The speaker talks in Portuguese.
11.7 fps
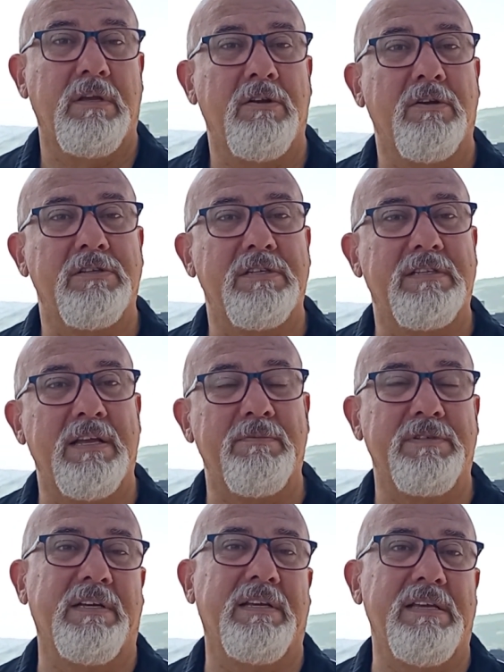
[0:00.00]
que nós
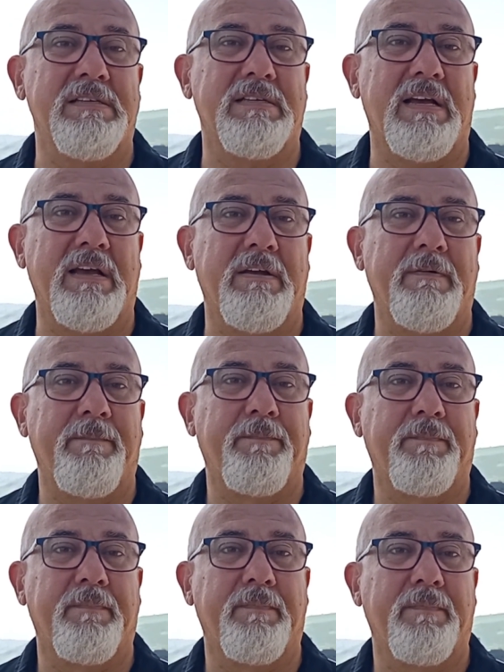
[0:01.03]
estamos aqui em Israel.
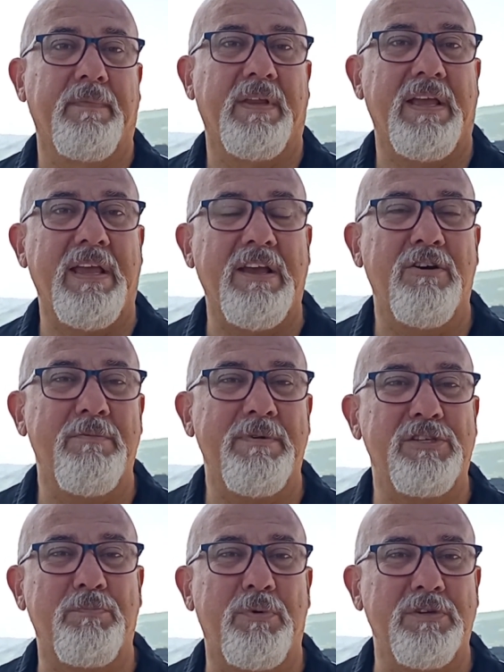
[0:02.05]
Eu,
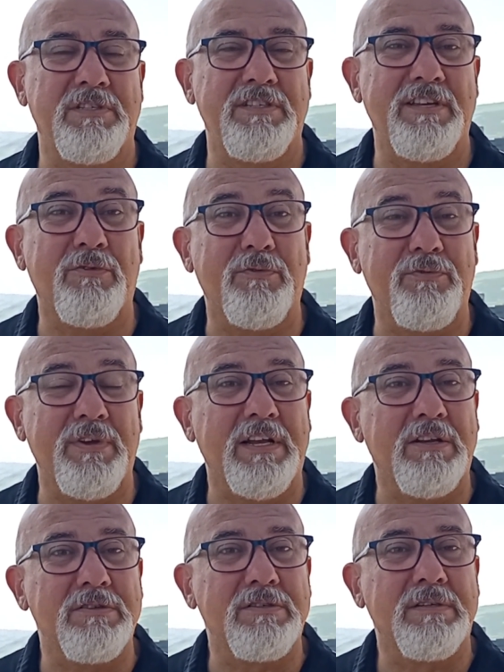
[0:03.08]
minha esposa e cinco
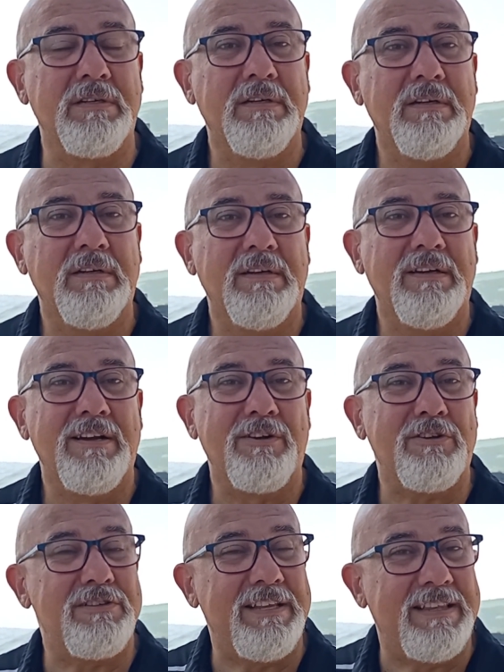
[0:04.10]
filhos.
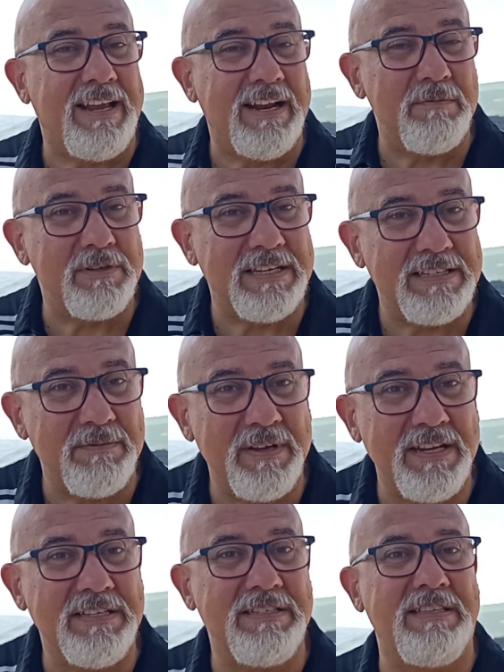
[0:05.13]
Nós lideramos esse
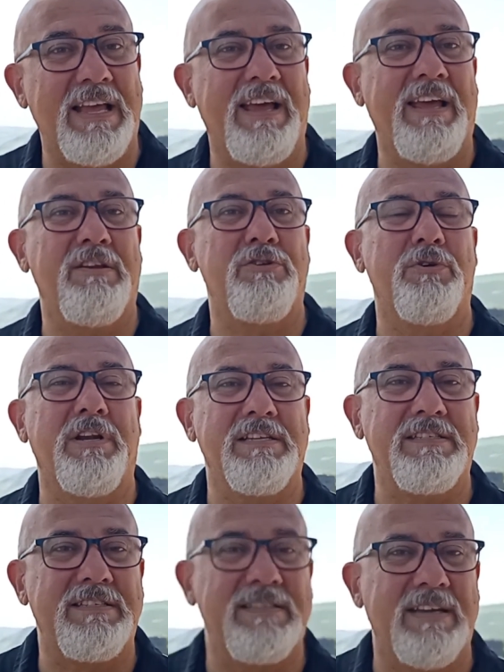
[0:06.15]
ministério de
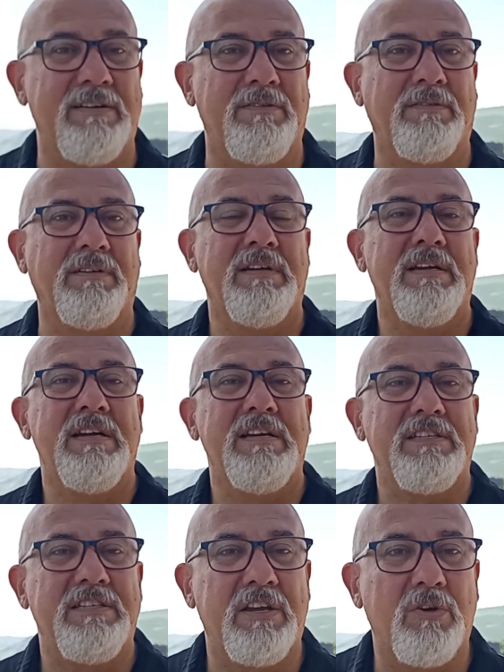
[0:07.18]
oração,
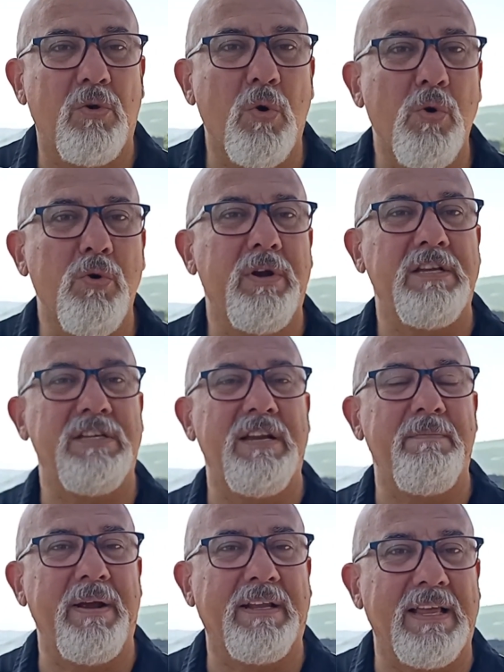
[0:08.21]
de cura, de
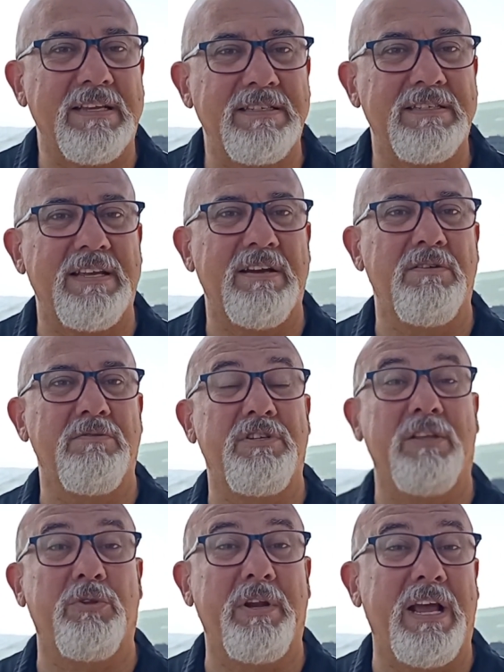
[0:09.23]
libertação,
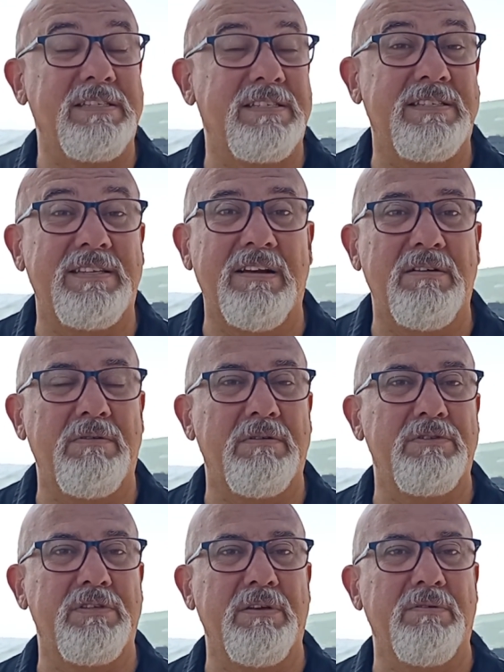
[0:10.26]
de adoração
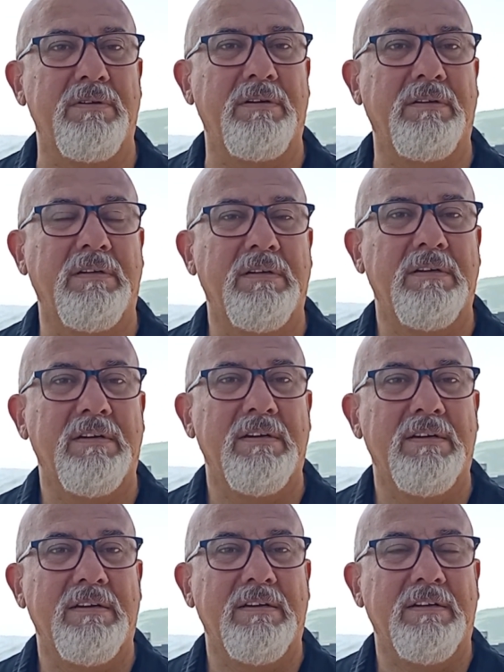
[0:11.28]
ao Senhor
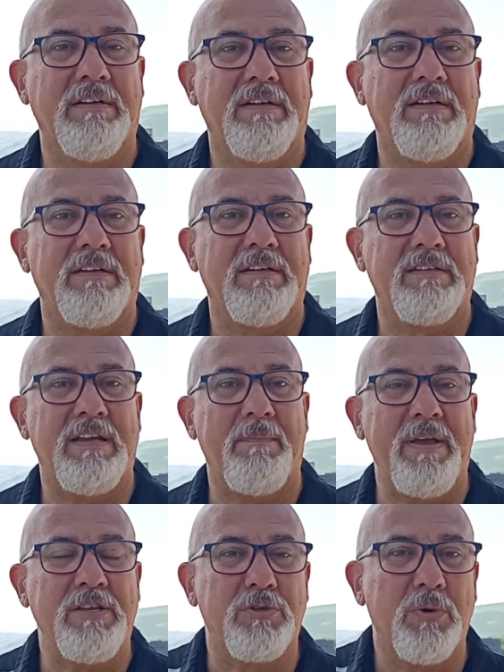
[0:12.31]
de
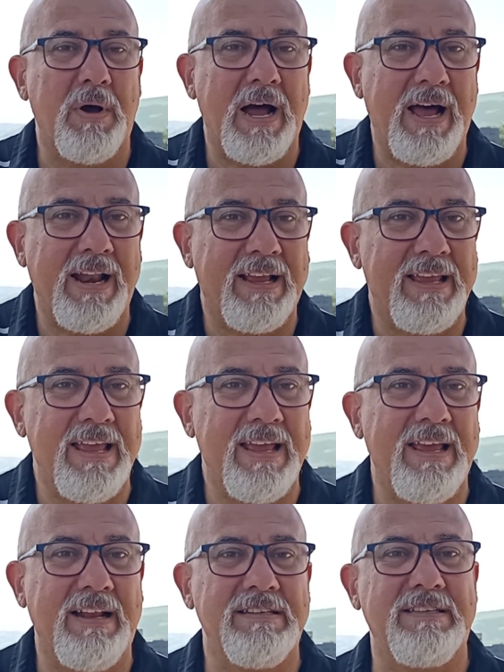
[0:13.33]
abençoar
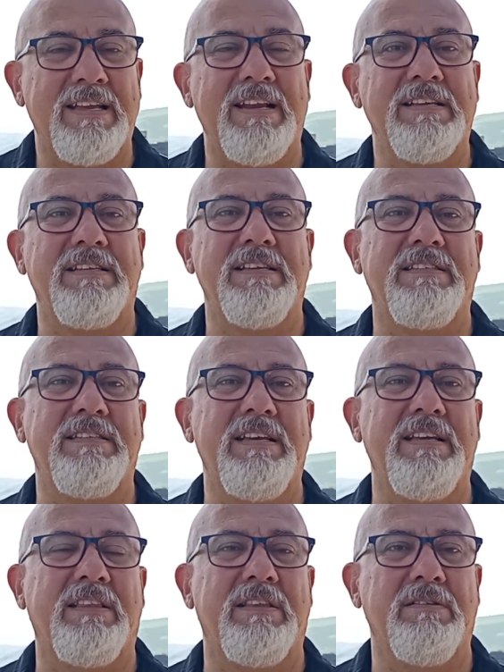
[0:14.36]
aqueles que
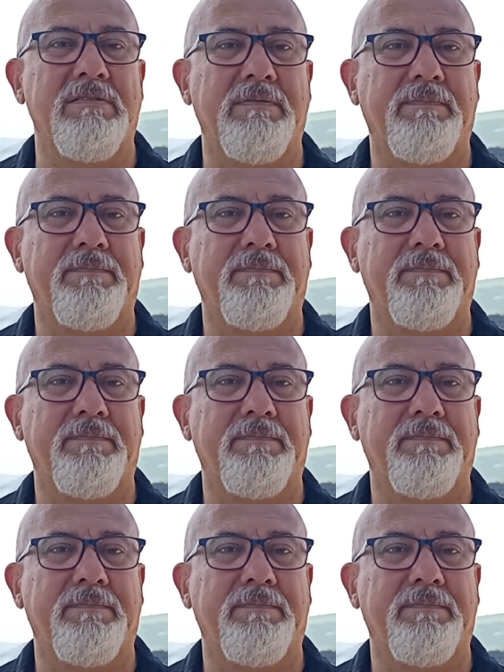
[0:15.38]
necessitam.